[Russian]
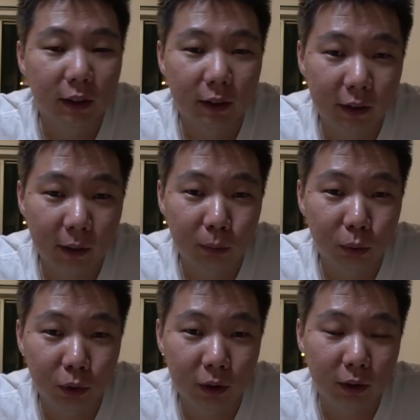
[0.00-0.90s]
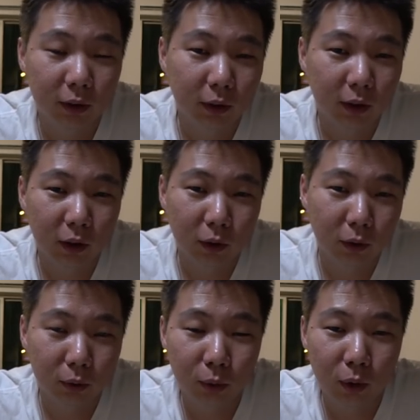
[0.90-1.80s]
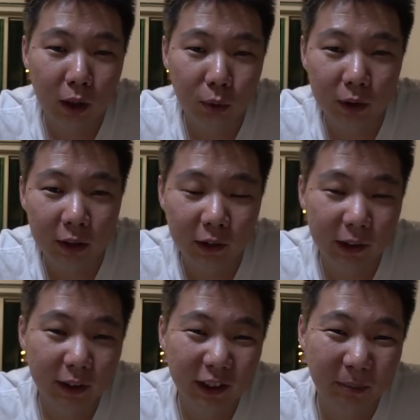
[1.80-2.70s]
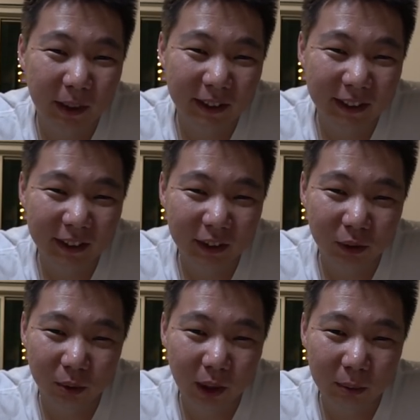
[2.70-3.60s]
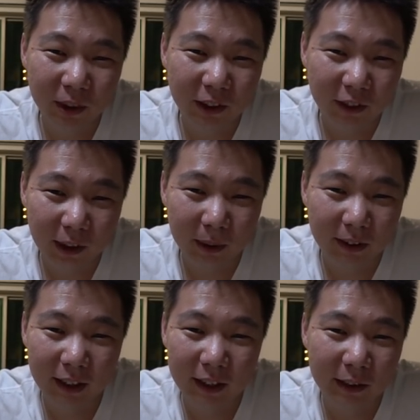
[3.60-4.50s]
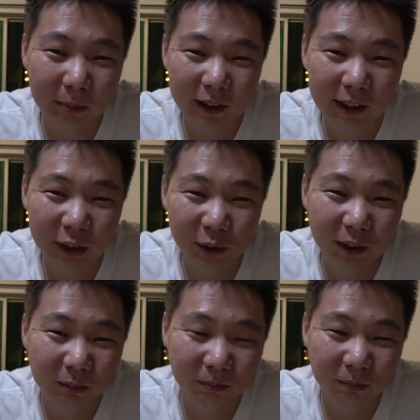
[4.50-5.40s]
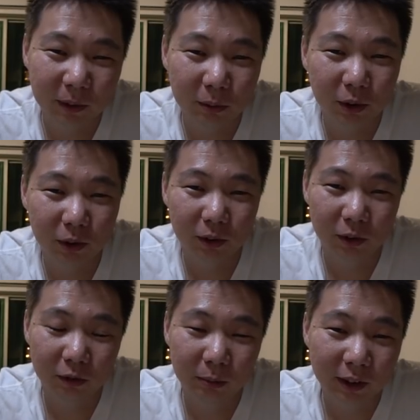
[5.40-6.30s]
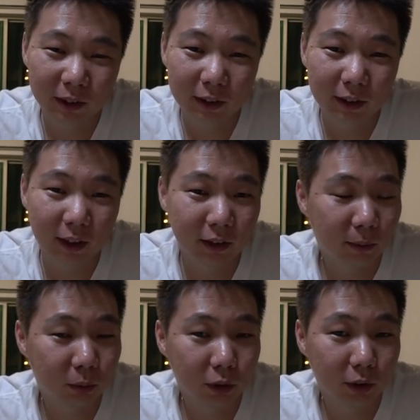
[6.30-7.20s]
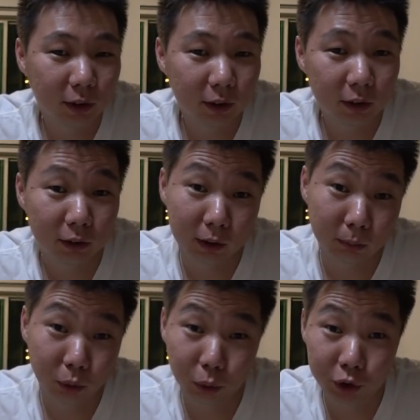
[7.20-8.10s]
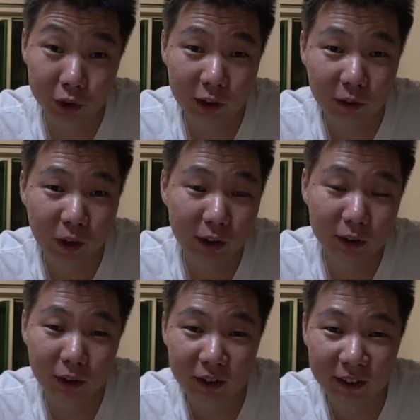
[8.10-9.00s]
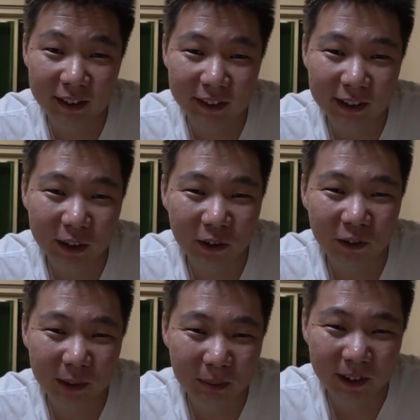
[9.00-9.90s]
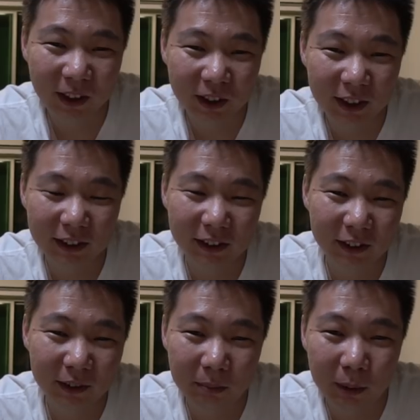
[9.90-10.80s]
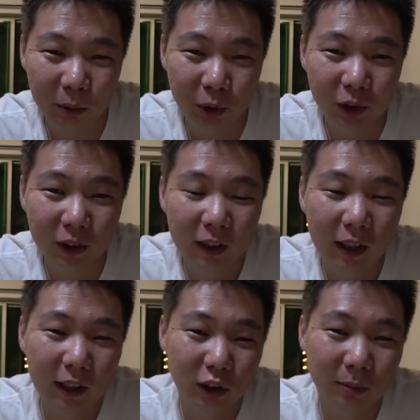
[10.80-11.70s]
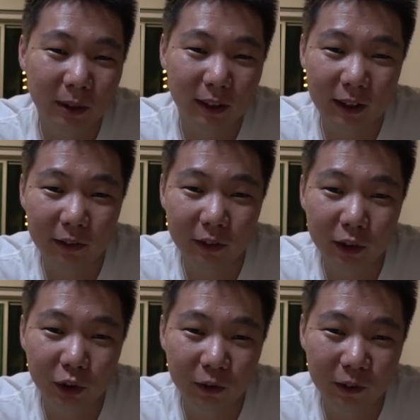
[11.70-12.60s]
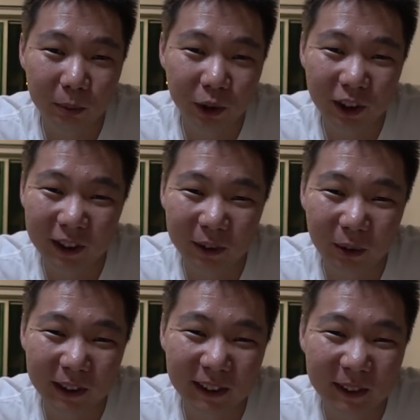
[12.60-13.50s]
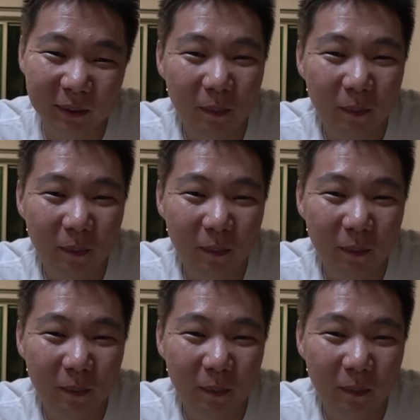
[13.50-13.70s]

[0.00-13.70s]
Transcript: и там будет, э, ну, а куда выходить, спросите у работников аэропорта, они подскажут, потому что в большинстве стран работники как бы очень адекватны и готовы вас поддержать и помочь, особенно если они видят, что вы бюджетный турист.